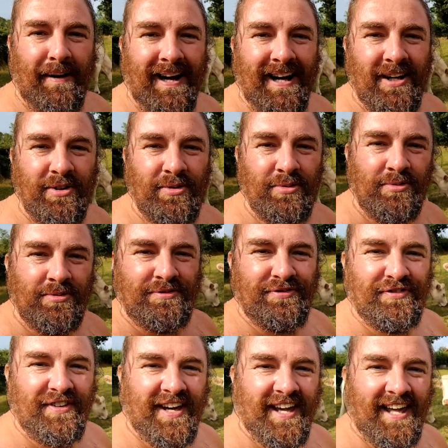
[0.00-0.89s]
par
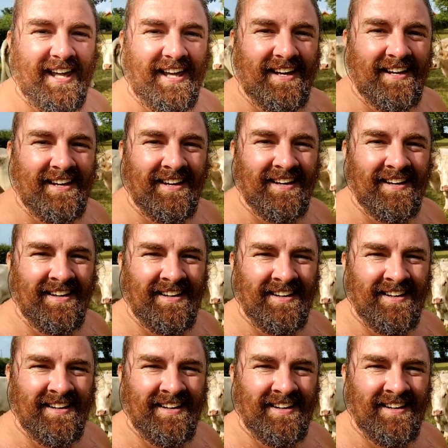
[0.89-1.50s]
contre frère,